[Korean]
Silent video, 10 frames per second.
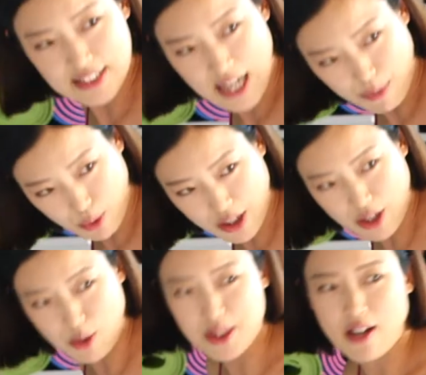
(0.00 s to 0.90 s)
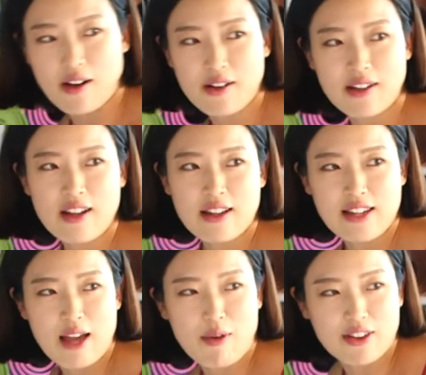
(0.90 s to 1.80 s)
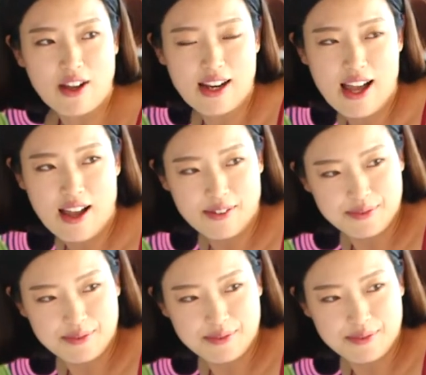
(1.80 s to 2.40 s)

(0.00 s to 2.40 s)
잡고 내려오세요. 네 번 더. 하나,